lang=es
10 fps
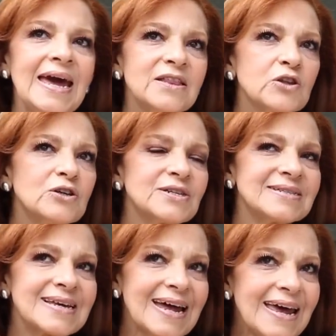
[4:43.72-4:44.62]

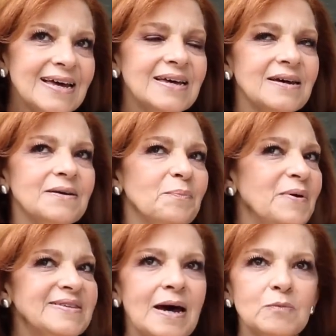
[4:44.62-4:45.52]
Entonces, eh,
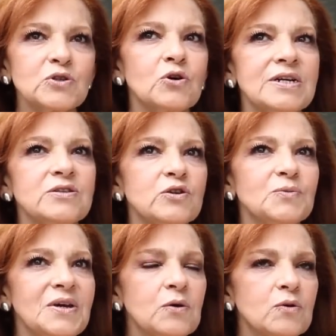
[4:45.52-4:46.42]
empezamos con
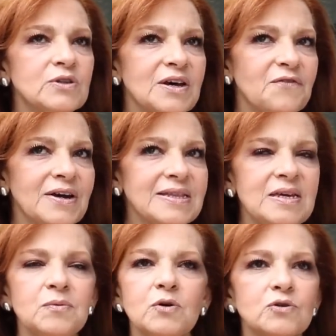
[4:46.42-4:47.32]
esos vínculos
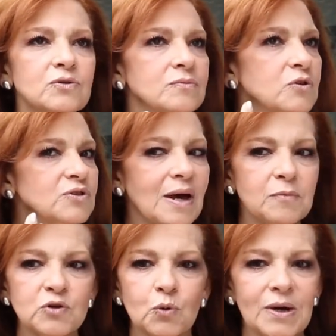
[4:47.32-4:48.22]
afectivos, nos
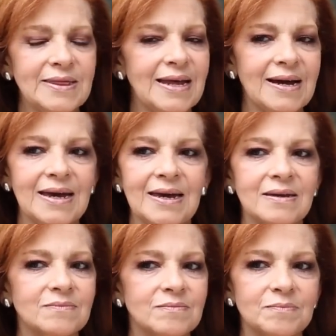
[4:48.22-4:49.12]
damos cuenta
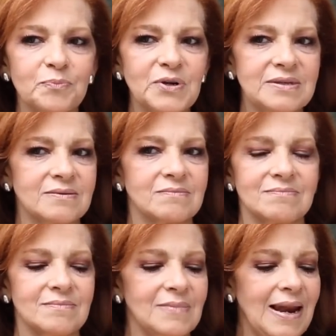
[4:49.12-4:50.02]
que pues
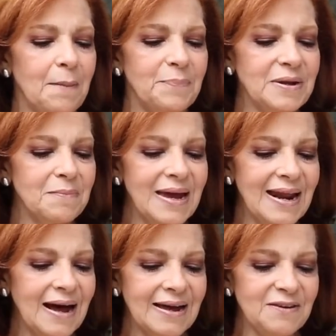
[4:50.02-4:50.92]
la
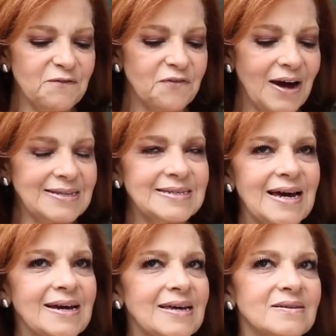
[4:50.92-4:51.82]
primera
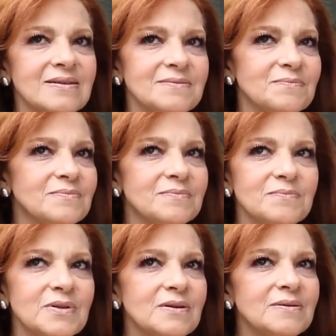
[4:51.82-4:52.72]
infancia, que es
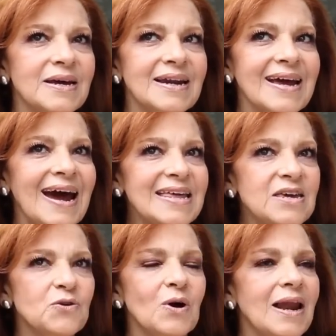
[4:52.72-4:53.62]
mm, el
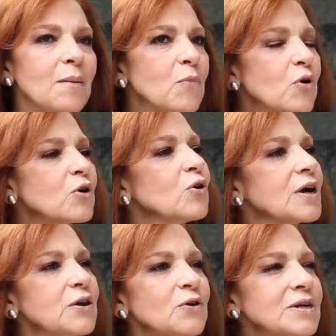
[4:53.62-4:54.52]
cariño, el amor,
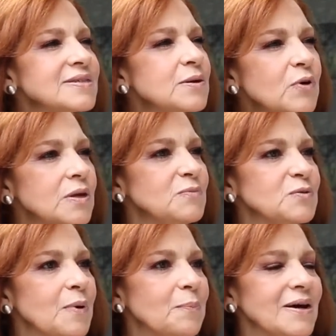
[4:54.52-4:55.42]
lo que yo recibo de
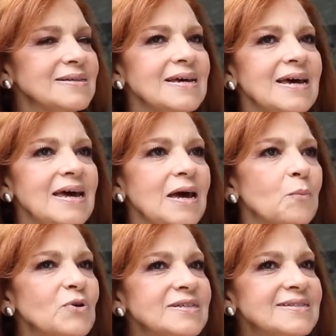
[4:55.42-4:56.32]
mis papás,
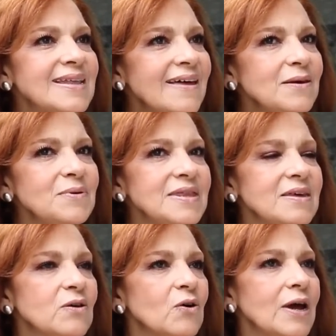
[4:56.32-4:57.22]
pues está
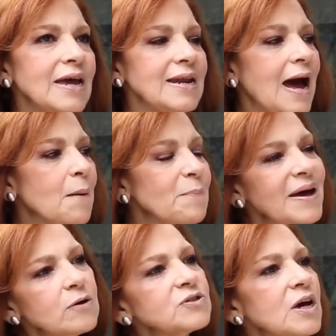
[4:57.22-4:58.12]
dividido en
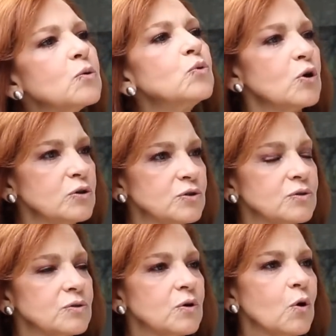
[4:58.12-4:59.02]
apegos
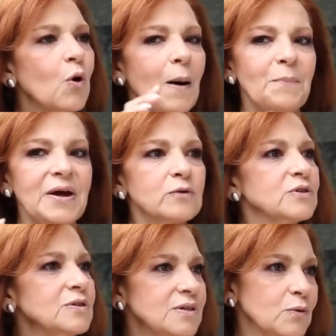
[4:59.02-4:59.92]
seguros o
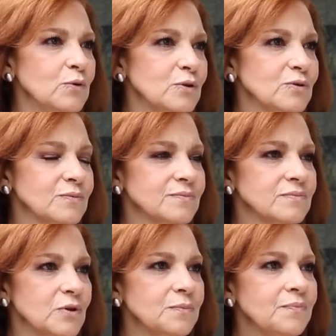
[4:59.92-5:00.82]
apegos inseguros.
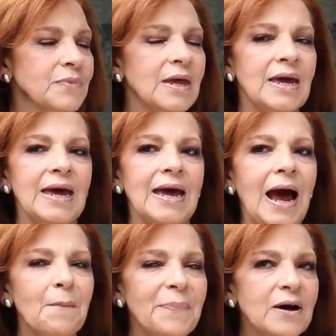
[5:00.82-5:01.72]
¿no?
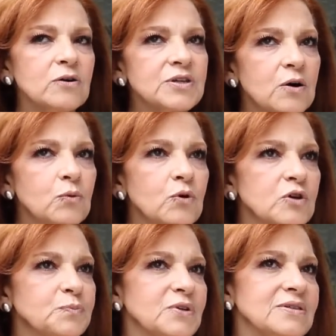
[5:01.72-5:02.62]
Apegos
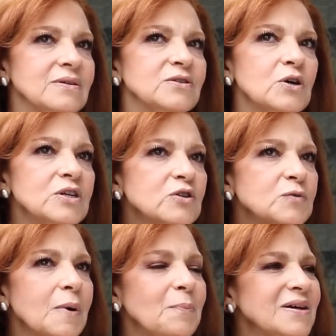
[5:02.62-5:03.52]
seguros, pues son
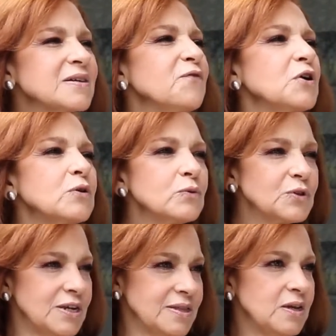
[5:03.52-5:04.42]
esos papás que fueron
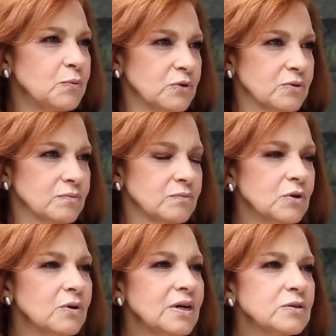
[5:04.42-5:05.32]
nutritivos,
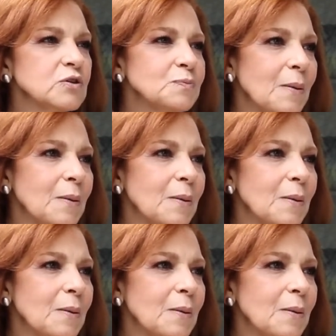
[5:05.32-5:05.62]
¿no? Esos